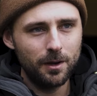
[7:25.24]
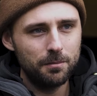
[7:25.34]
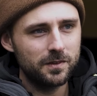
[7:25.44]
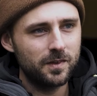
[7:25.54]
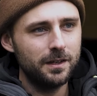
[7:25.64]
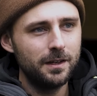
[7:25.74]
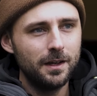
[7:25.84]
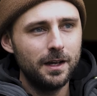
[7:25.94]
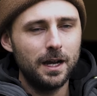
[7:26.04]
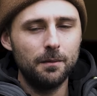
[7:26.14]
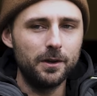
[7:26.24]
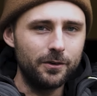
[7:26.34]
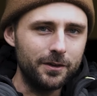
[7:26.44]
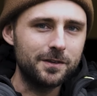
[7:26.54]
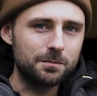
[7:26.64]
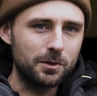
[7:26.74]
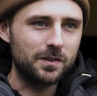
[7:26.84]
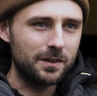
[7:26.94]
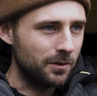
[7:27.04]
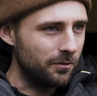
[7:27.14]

mal passieren aber 90% oder